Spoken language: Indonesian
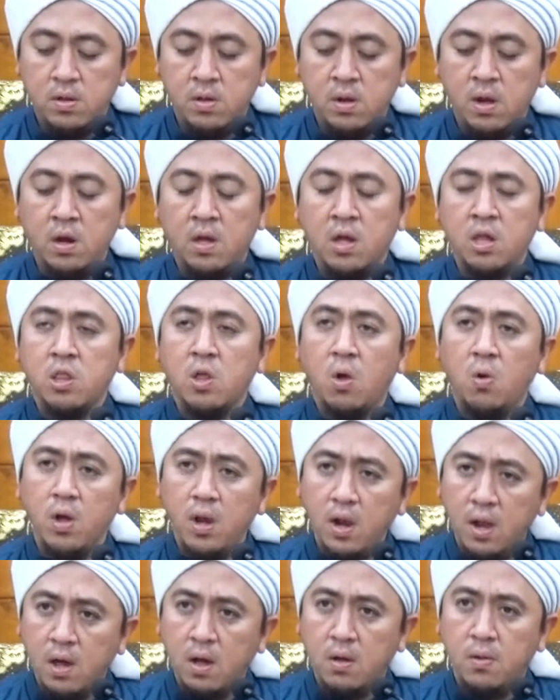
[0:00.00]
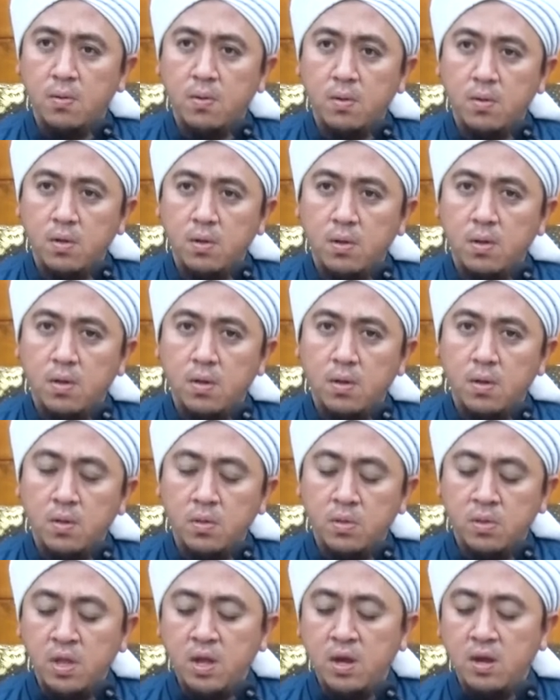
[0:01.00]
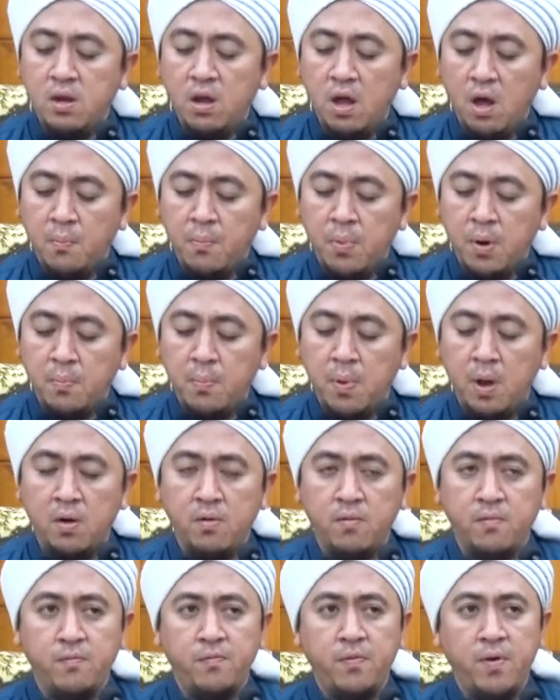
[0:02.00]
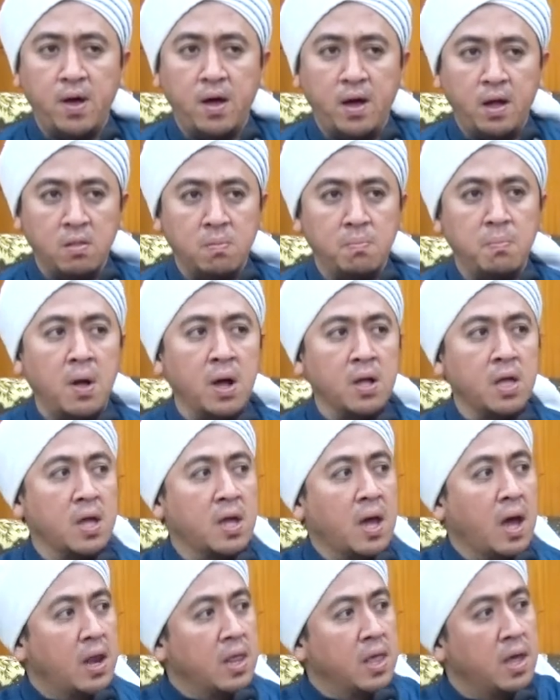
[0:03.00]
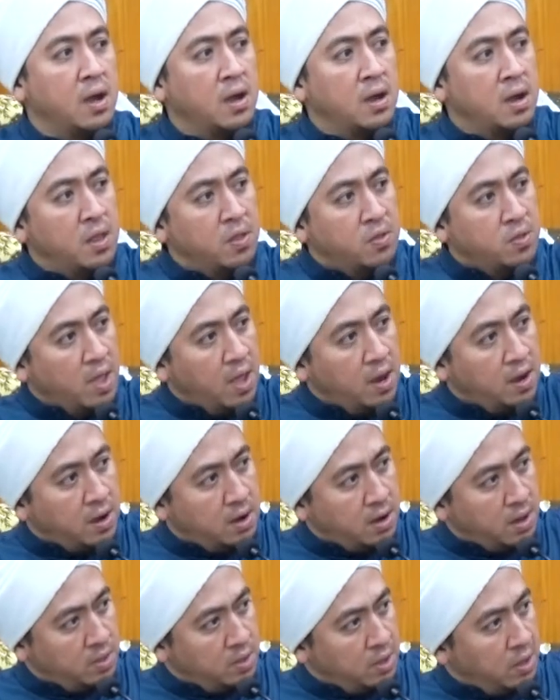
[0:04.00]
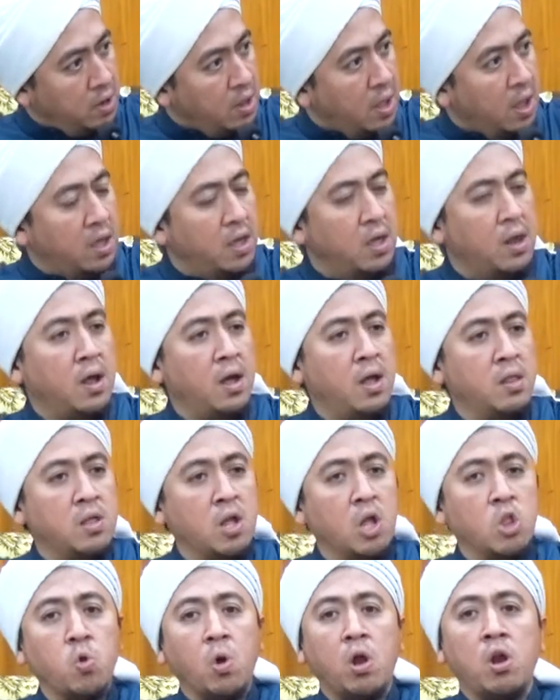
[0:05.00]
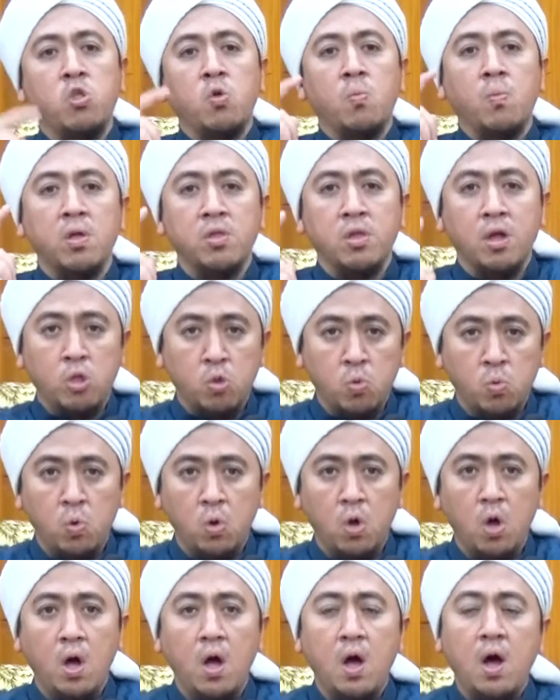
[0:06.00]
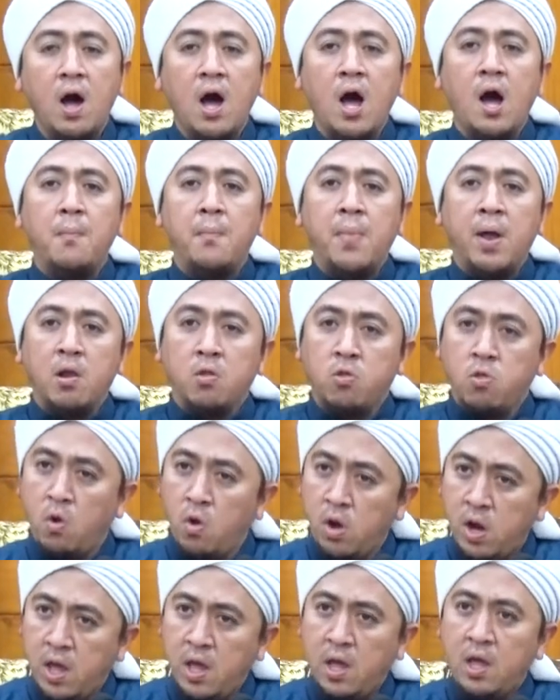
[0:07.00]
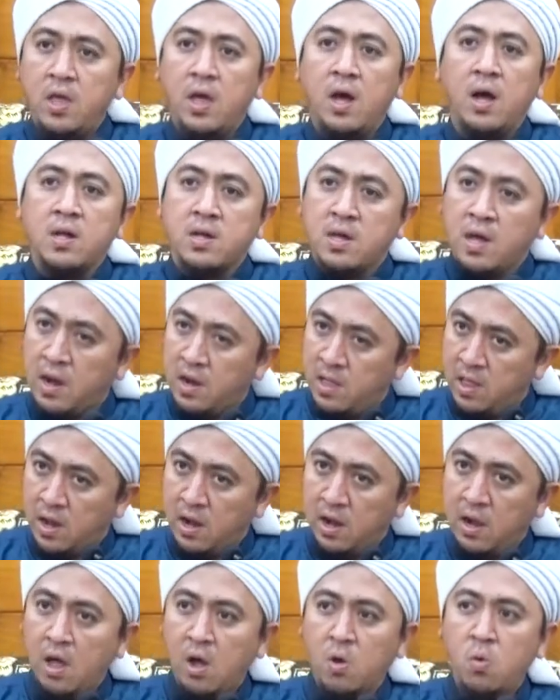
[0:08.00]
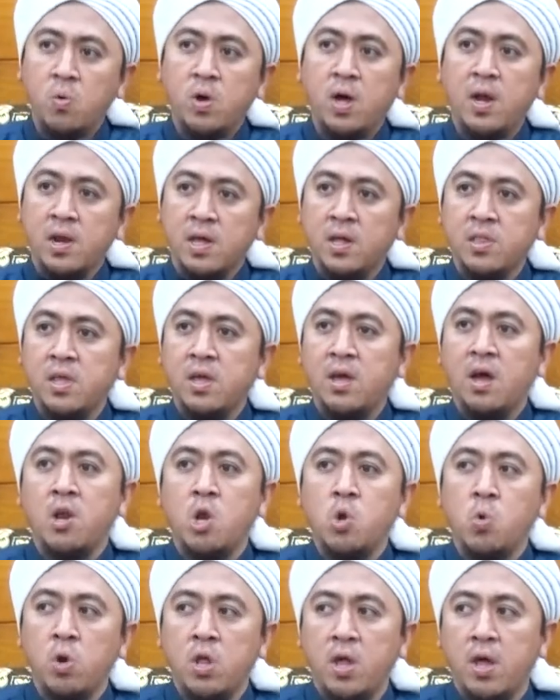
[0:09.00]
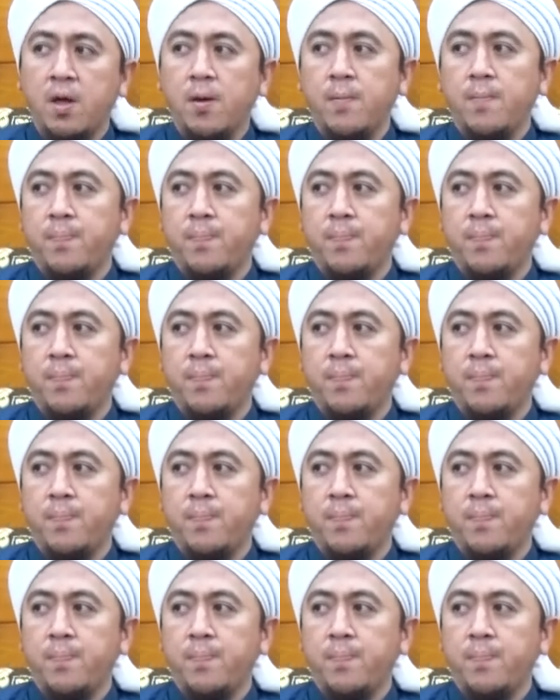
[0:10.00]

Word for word: dan ketahuilah tidak bermanfaat bagi kalian di sana nanti di akhirat kecuali cuma satu amal soleh yang kalian lakukan ketika di dunia.